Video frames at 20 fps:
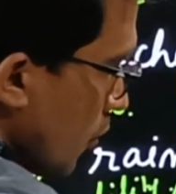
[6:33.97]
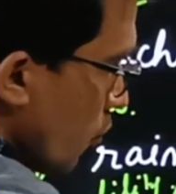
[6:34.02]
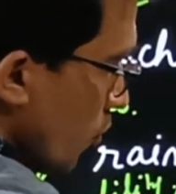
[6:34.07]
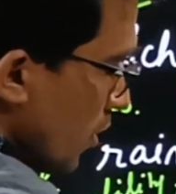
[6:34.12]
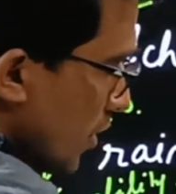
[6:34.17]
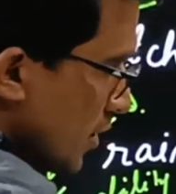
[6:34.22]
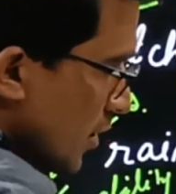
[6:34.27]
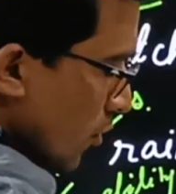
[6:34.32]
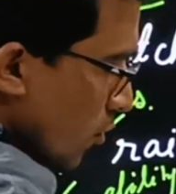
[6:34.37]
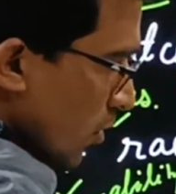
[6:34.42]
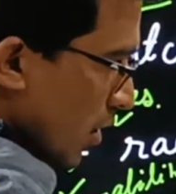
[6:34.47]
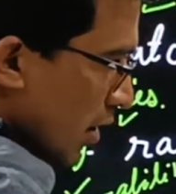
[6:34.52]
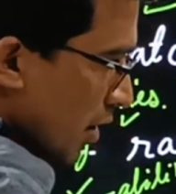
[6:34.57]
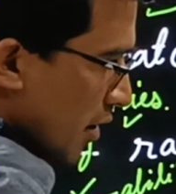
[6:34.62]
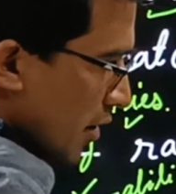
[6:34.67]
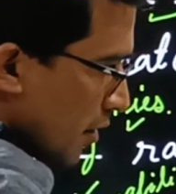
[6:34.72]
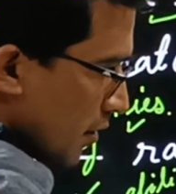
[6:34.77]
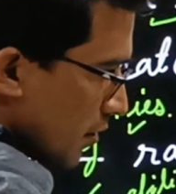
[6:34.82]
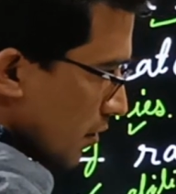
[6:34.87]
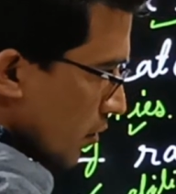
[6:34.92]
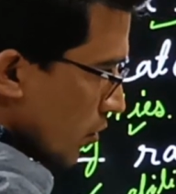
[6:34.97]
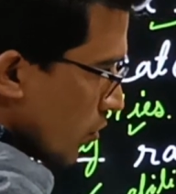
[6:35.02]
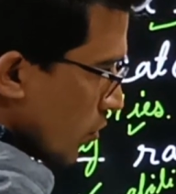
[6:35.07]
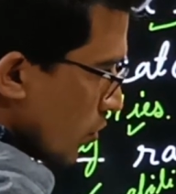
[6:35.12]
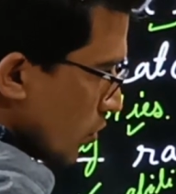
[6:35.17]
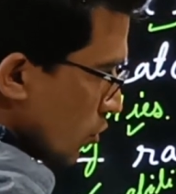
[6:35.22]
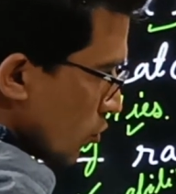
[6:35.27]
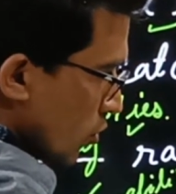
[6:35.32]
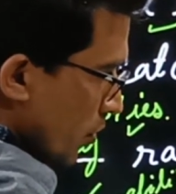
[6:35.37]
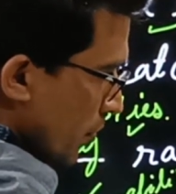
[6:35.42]
क्योंकि सिंगुलर है
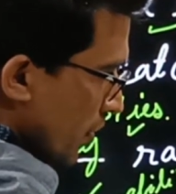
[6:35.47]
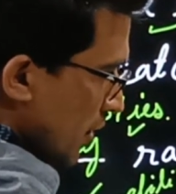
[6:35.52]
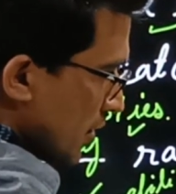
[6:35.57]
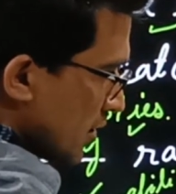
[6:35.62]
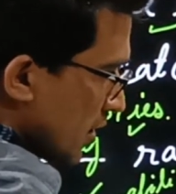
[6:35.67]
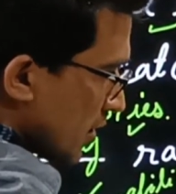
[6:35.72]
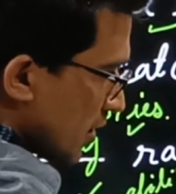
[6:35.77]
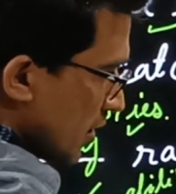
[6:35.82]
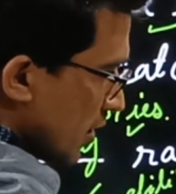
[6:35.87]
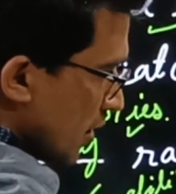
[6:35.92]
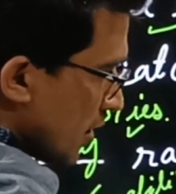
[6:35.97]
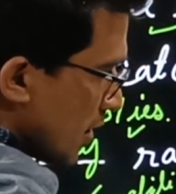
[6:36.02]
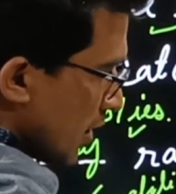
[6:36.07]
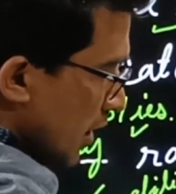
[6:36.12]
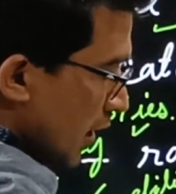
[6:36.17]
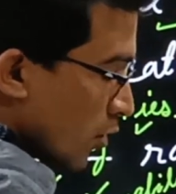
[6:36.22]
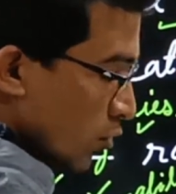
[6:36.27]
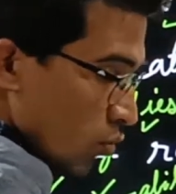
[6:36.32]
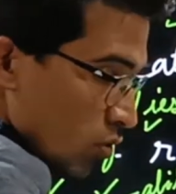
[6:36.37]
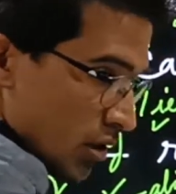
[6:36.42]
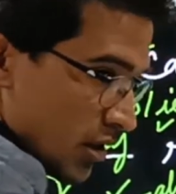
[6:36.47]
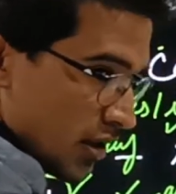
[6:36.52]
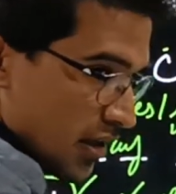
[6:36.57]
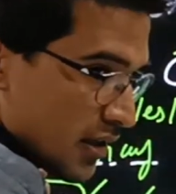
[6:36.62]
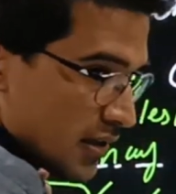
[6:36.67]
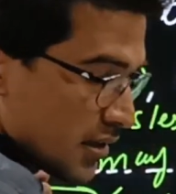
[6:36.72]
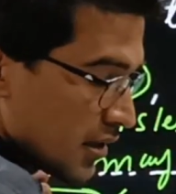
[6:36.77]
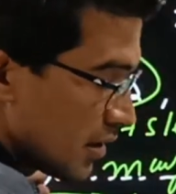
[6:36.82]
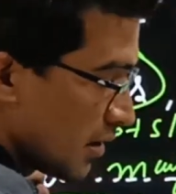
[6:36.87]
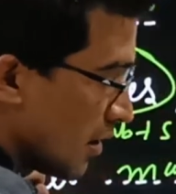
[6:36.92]
जिसको हम गिन सकते हैं एक दो तीन
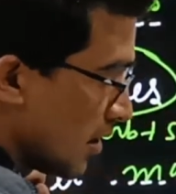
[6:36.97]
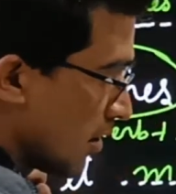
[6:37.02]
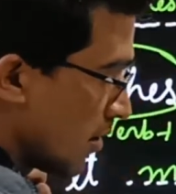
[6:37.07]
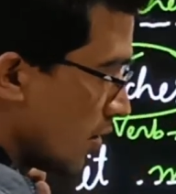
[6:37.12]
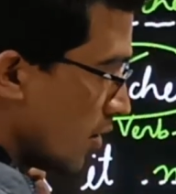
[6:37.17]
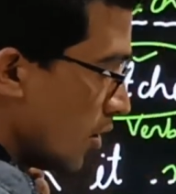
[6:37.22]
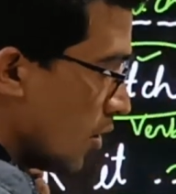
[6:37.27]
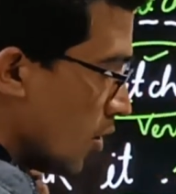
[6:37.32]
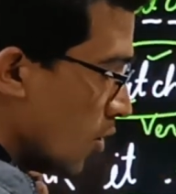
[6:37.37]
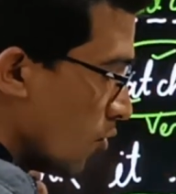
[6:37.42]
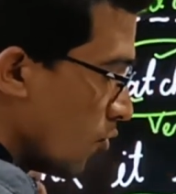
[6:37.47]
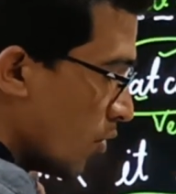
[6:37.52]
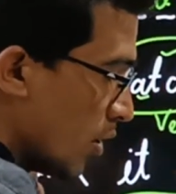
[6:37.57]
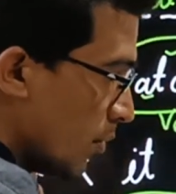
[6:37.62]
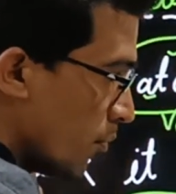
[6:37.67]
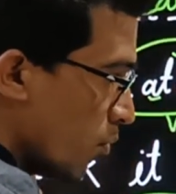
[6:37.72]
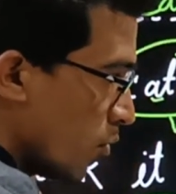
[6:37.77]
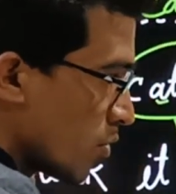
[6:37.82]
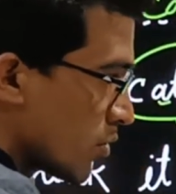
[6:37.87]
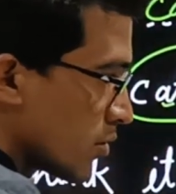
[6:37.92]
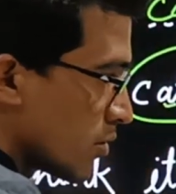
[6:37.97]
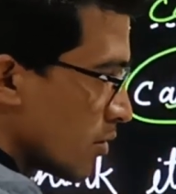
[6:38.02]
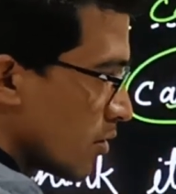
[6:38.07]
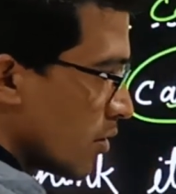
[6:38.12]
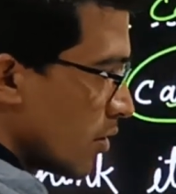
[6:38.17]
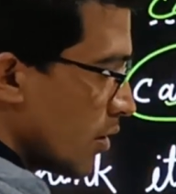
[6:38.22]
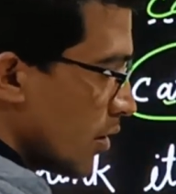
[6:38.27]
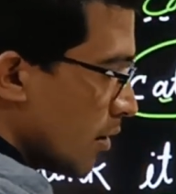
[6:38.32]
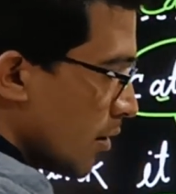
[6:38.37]
कर सकते हैं वहीं बुक्स